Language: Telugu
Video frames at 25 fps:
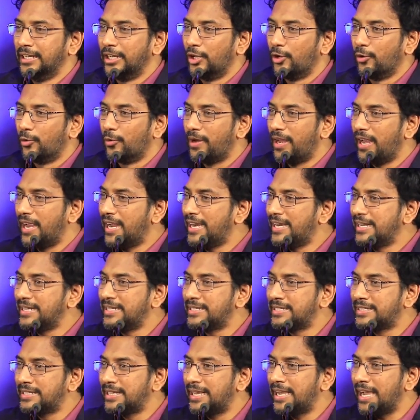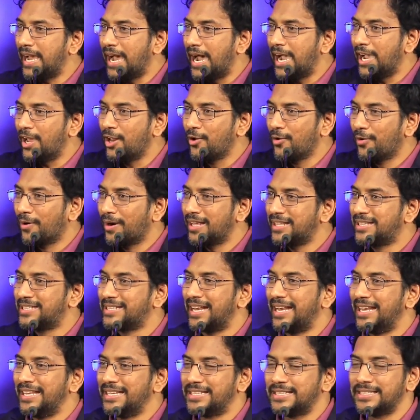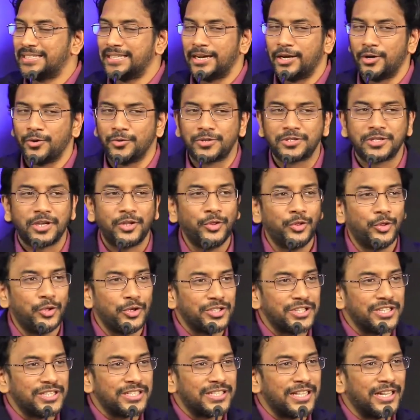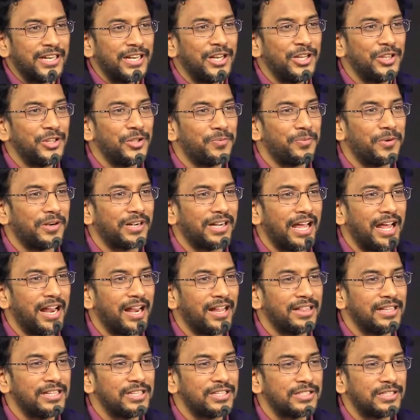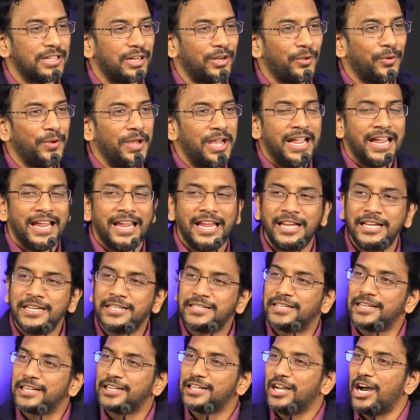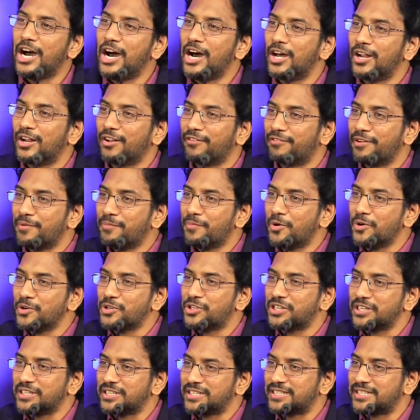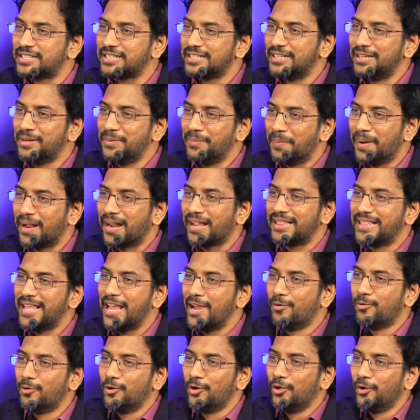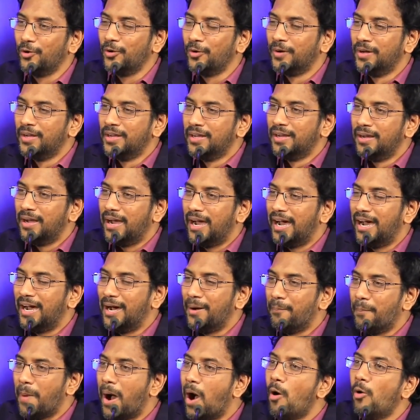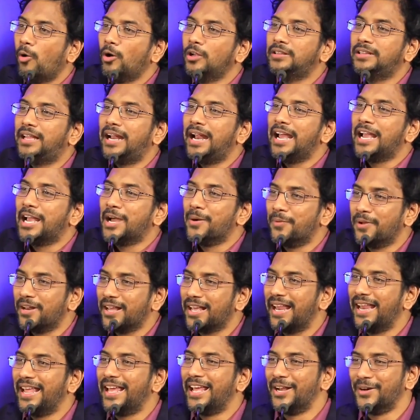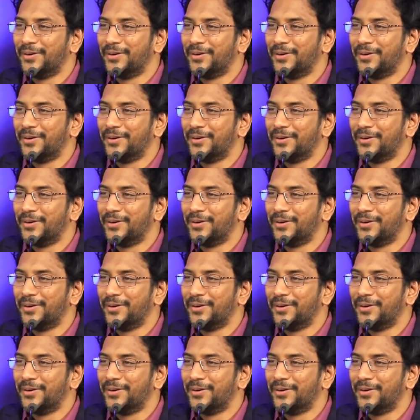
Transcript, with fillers: నువ్వు ఏడిస్తే ఆయన కూడా చలిస్తాడు నువ్వు సంతోషిస్తే నీతో పాటు ఆనందిస్తాడు హీఈస్ ద గాడ్ ఆఫ్ ఎమోషన్స్ మన దేవుడు ఆ భావోద్రేకములు కలిగిన